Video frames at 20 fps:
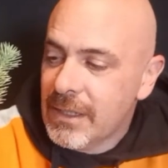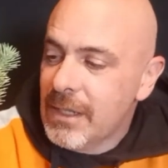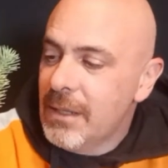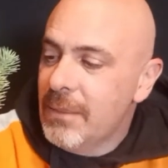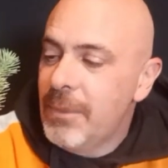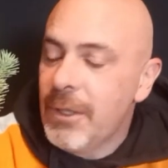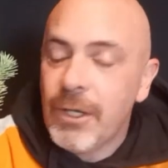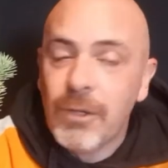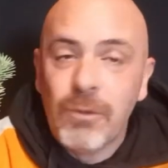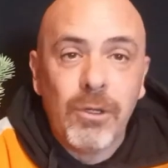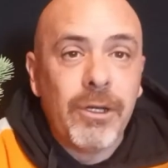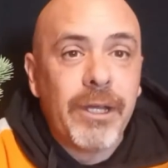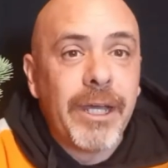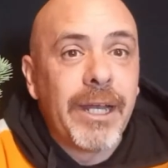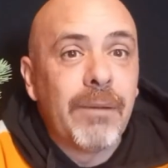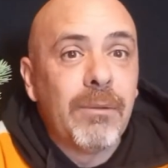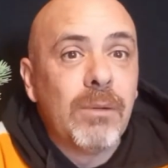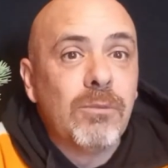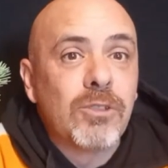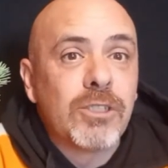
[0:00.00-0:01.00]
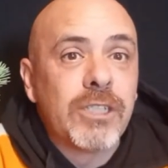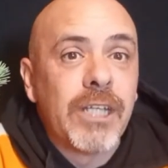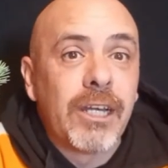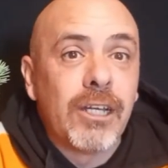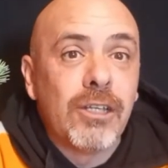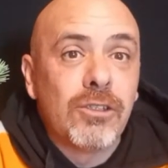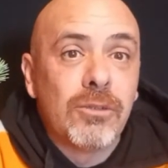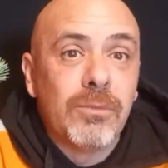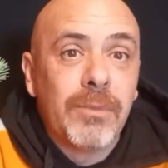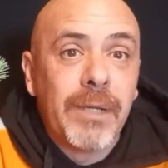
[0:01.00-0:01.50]
Pero bueno, ahora vamos a
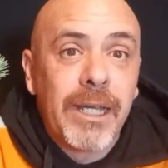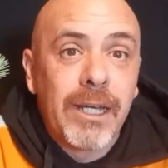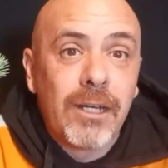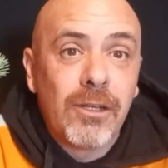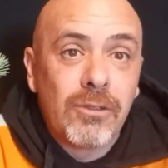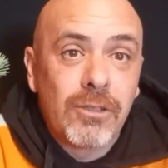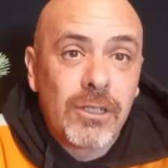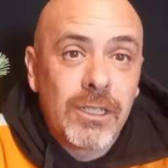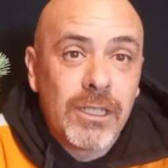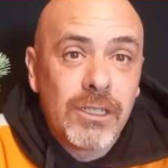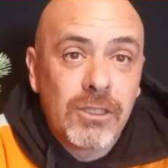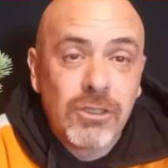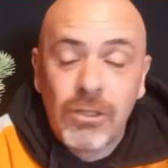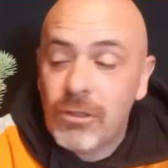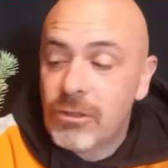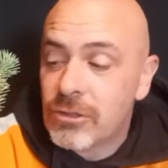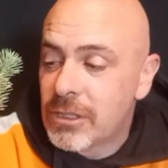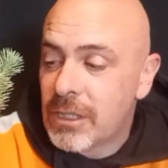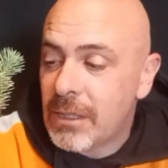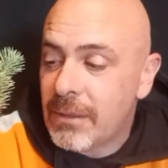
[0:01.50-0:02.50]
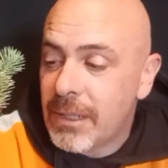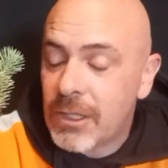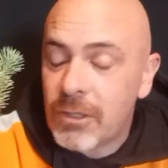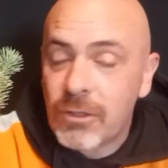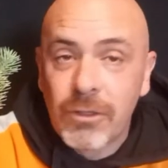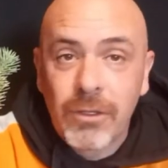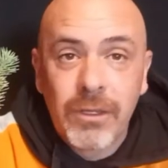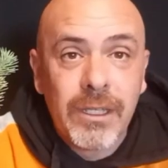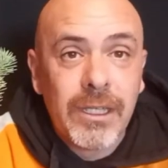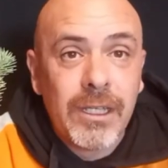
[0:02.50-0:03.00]
retomar lo que son los
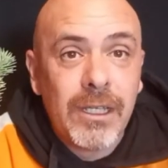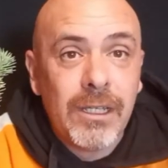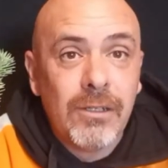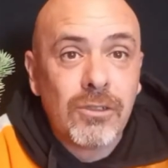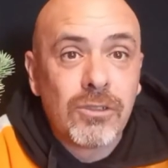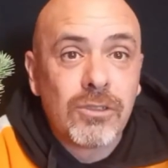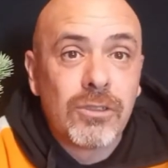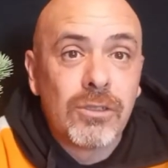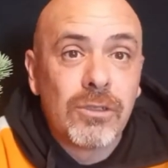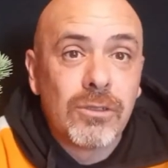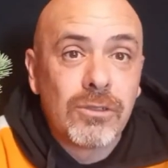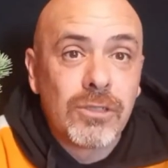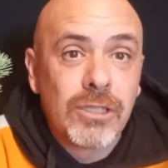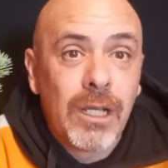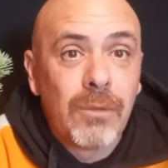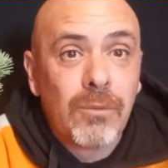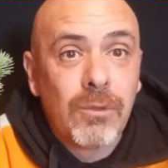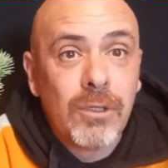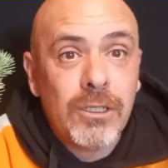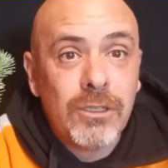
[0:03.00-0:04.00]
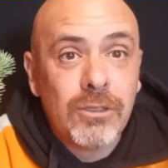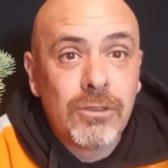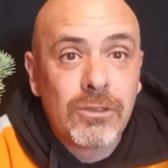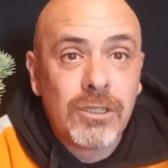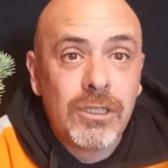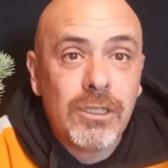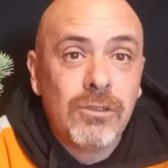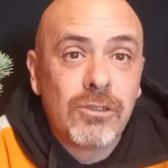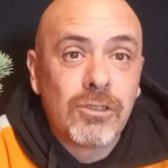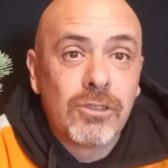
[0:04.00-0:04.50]
trabajos de nuestros arbolitos
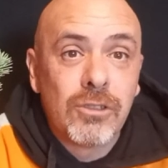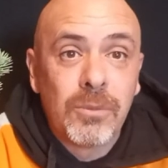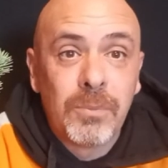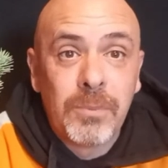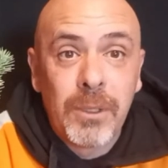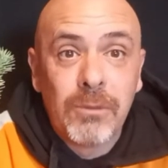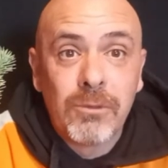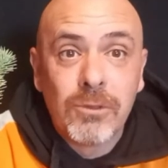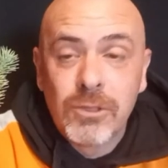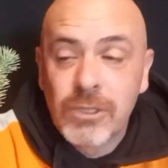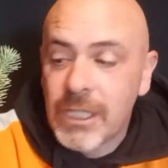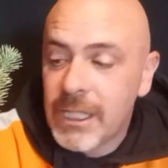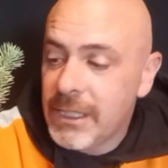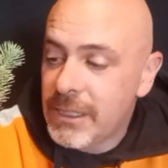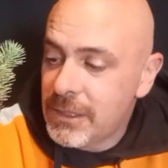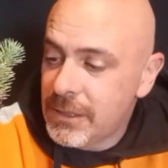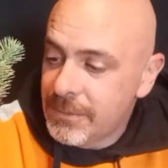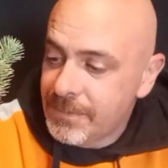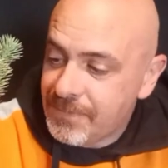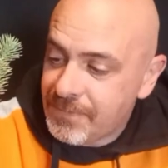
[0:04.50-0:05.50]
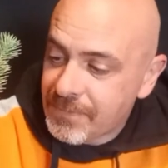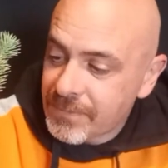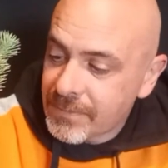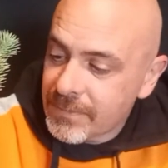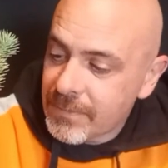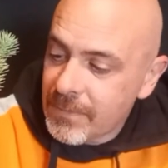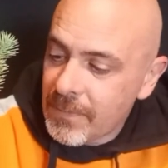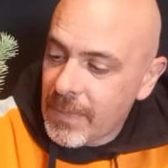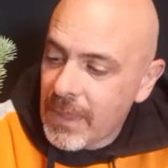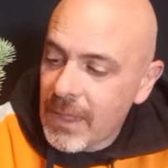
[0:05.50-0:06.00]
y nuestros prebonsáis.
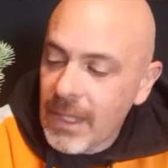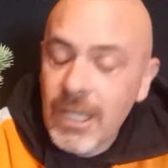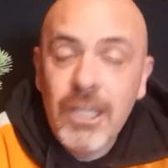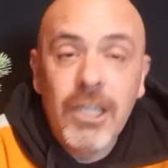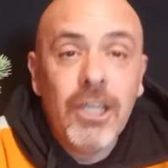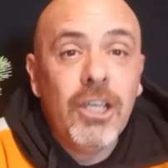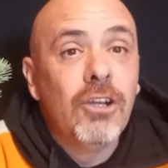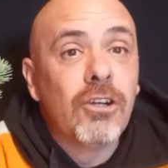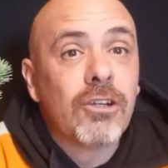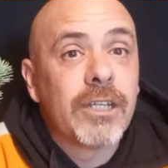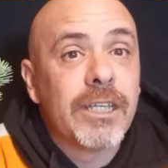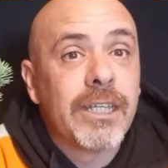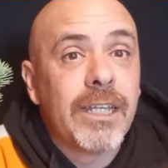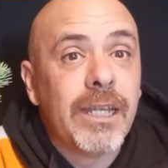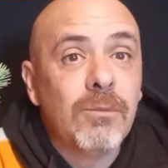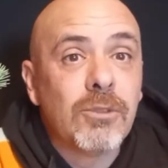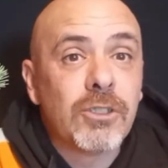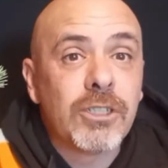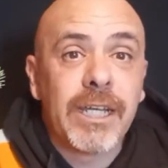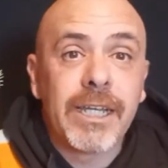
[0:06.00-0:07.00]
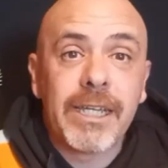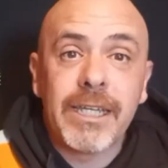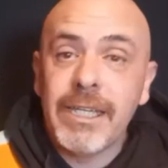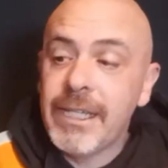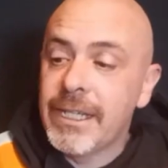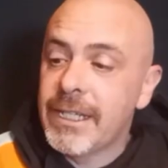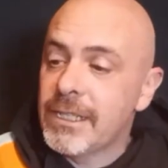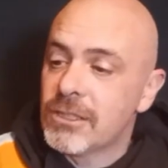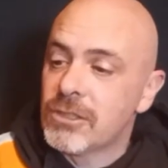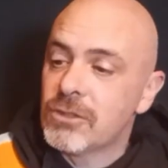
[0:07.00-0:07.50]
Y lo que tenemos
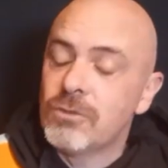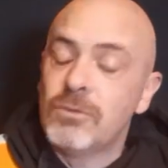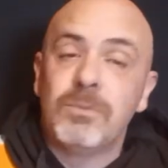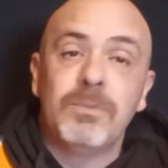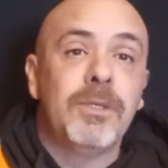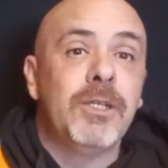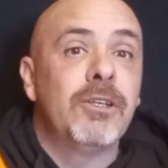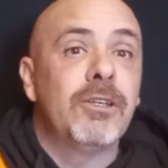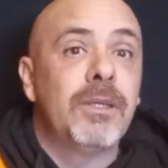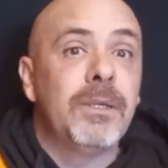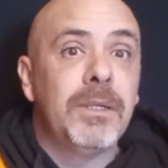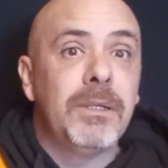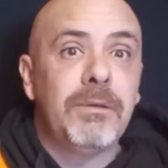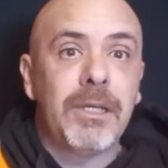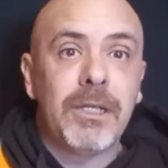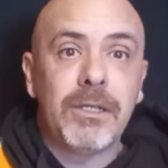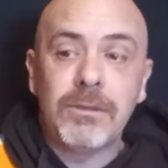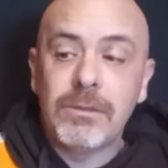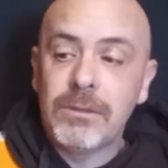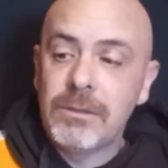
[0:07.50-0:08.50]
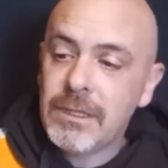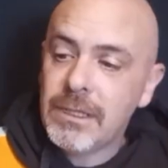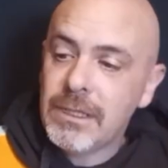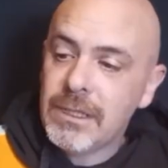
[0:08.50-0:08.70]
aquí es un pino de vivero